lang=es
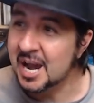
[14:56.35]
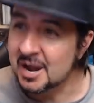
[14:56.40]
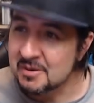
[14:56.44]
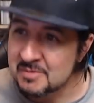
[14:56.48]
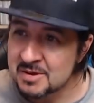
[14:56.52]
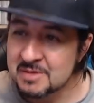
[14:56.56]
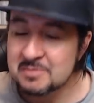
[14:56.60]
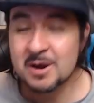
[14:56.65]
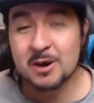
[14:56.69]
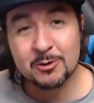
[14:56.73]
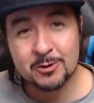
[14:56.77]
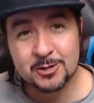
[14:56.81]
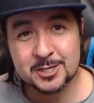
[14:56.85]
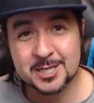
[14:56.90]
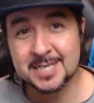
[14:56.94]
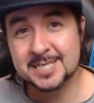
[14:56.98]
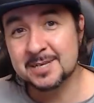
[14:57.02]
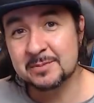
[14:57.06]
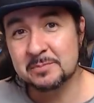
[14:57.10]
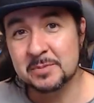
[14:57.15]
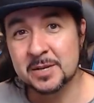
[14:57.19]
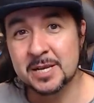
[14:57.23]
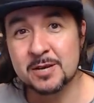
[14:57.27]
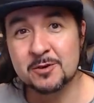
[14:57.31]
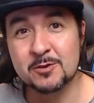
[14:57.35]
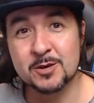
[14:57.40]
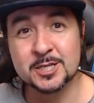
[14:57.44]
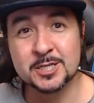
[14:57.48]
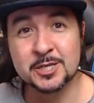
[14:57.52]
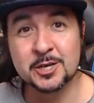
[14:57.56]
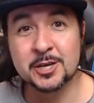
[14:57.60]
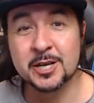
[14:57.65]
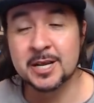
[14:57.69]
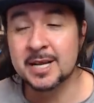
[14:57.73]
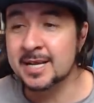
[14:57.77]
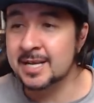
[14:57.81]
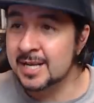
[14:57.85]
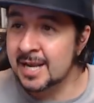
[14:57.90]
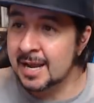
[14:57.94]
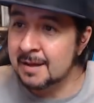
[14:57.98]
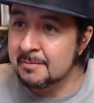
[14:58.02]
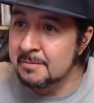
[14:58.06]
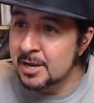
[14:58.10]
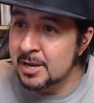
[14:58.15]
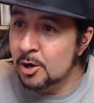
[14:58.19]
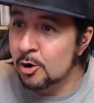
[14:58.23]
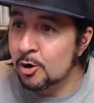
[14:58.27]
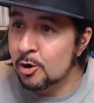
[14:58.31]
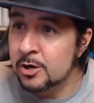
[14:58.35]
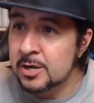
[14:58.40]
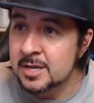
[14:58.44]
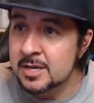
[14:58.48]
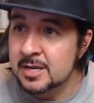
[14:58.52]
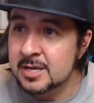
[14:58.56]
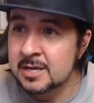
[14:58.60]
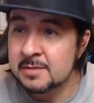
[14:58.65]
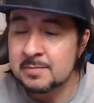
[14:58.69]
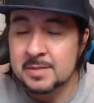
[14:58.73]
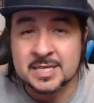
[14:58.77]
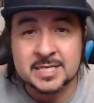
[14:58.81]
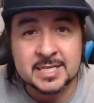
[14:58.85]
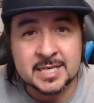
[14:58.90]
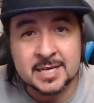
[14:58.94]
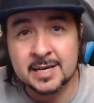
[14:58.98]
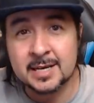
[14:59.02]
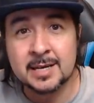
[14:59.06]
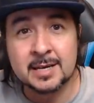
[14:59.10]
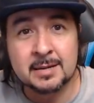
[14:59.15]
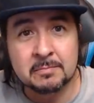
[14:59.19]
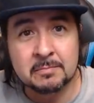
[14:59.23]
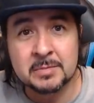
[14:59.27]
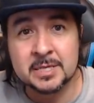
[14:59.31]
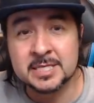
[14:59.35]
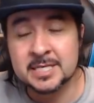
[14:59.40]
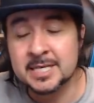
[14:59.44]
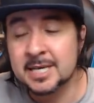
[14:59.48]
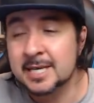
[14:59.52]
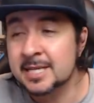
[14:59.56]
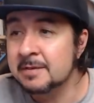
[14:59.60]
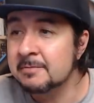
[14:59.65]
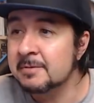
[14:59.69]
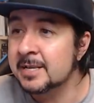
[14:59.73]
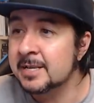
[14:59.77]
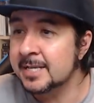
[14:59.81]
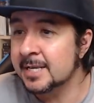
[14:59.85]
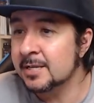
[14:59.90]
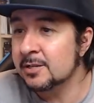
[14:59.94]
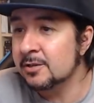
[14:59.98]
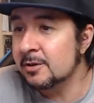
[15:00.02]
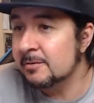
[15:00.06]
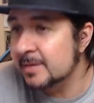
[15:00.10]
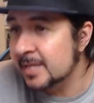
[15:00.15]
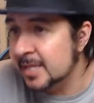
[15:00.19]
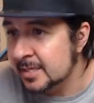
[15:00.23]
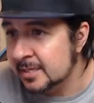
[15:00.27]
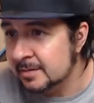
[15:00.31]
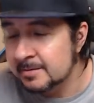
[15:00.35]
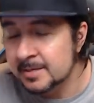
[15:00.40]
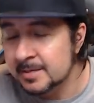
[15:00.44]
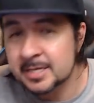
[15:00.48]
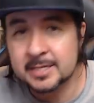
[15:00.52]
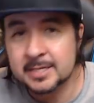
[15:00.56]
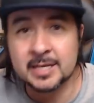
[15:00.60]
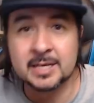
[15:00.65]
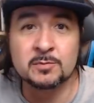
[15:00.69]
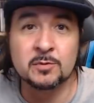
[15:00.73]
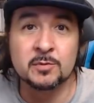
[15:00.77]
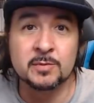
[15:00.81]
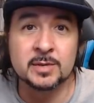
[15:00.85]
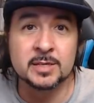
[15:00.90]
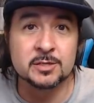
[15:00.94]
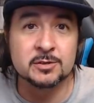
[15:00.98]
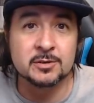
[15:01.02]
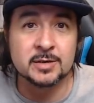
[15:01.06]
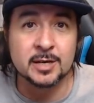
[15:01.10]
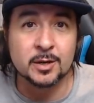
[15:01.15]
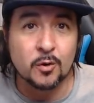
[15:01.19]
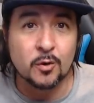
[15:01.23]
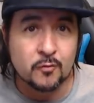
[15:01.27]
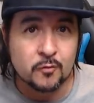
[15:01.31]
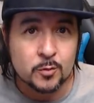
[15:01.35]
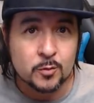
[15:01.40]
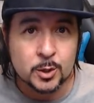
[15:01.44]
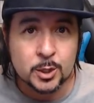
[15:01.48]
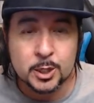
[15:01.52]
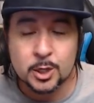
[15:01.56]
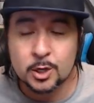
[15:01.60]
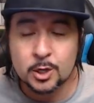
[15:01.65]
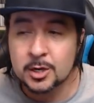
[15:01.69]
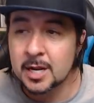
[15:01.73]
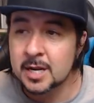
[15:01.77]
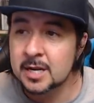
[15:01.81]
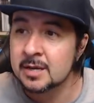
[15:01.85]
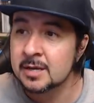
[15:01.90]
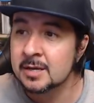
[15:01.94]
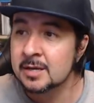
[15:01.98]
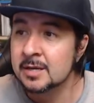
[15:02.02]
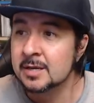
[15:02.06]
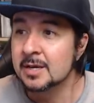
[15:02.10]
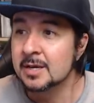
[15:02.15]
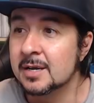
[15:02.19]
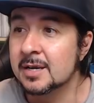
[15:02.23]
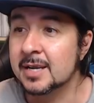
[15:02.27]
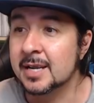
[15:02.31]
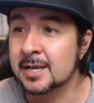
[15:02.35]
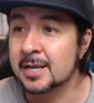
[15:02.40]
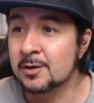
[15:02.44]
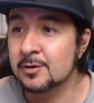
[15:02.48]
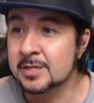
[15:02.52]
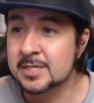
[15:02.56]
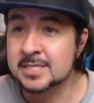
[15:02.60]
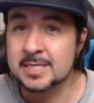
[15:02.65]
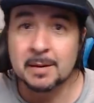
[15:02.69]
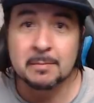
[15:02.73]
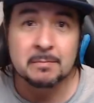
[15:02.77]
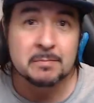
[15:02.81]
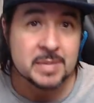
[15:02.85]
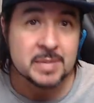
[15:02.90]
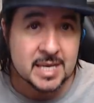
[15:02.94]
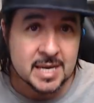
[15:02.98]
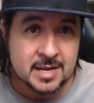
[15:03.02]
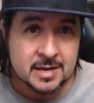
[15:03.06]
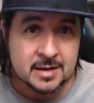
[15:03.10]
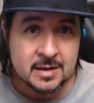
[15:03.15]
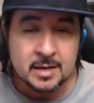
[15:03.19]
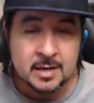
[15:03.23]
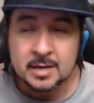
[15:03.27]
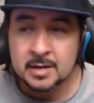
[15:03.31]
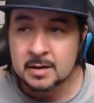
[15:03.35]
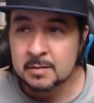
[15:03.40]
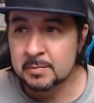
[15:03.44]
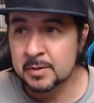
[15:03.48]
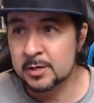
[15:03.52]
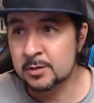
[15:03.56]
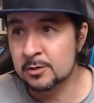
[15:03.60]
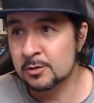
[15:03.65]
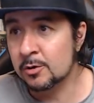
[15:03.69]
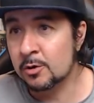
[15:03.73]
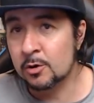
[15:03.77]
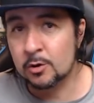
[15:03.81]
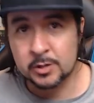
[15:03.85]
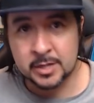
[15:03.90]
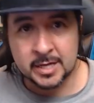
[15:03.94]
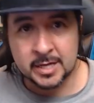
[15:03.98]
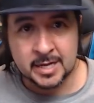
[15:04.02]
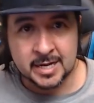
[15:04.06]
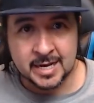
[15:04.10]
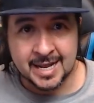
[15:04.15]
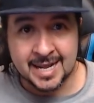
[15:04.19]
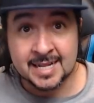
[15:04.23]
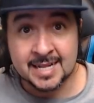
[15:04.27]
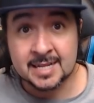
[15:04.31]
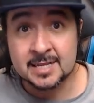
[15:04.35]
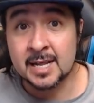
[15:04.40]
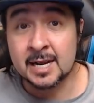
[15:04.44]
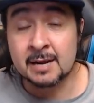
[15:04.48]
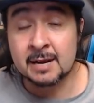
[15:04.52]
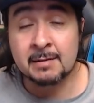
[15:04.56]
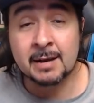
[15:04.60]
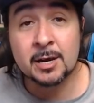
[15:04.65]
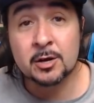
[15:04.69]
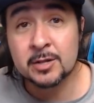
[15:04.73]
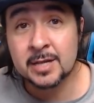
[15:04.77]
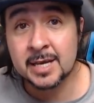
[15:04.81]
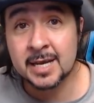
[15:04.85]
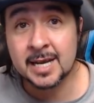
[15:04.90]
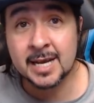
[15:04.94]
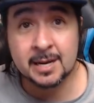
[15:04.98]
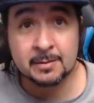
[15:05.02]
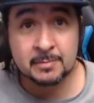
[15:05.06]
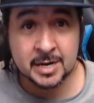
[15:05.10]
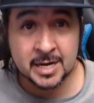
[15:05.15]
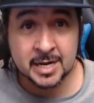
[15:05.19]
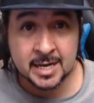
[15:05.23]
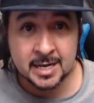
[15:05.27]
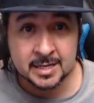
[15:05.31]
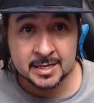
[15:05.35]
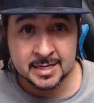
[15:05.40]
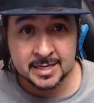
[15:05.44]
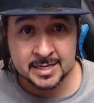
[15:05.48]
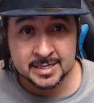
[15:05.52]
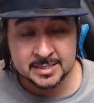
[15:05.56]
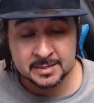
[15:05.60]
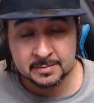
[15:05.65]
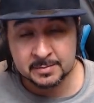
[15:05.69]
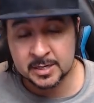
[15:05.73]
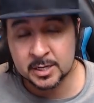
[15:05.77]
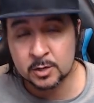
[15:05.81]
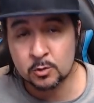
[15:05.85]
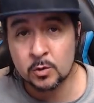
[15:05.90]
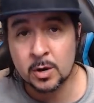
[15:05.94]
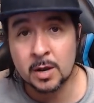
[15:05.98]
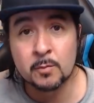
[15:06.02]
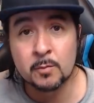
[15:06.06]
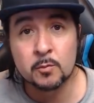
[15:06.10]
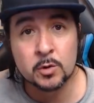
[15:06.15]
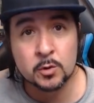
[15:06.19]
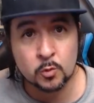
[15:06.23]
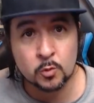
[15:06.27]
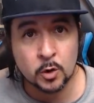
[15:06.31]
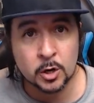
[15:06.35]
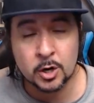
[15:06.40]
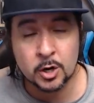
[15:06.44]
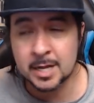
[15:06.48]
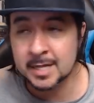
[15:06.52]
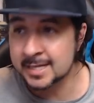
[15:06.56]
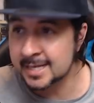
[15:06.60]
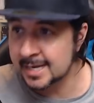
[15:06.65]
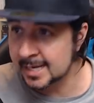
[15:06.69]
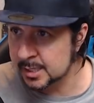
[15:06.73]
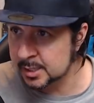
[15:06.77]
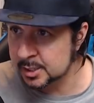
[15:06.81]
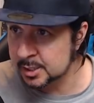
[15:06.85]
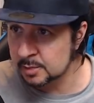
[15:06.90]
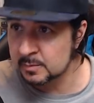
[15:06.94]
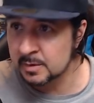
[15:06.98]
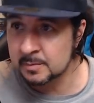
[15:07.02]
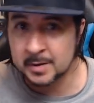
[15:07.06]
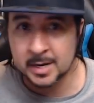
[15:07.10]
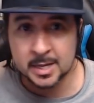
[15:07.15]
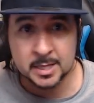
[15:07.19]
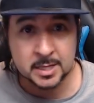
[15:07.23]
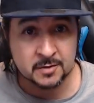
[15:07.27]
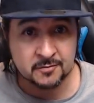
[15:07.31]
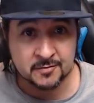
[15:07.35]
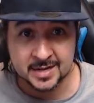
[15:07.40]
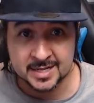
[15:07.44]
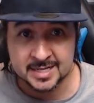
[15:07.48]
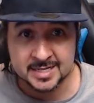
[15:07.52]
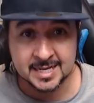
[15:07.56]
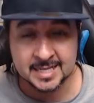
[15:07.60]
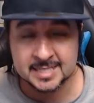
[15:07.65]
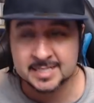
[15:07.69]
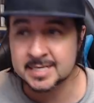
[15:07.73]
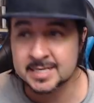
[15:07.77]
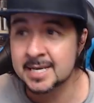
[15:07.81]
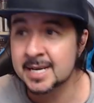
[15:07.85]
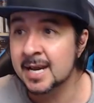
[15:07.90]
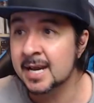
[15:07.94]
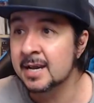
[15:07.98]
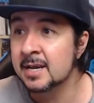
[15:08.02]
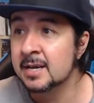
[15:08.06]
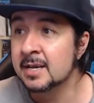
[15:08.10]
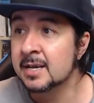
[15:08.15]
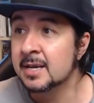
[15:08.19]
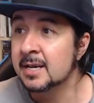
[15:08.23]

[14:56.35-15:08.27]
a mí me gusta esta película, señores. La veo hoy y me sigue, me sigue divirtiendo. Evidentemente tiene momentos que no funcionan, que no están bien, pero joder, el trabajo de cámara de esta película es muy bueno, la dirección me parece fantástica.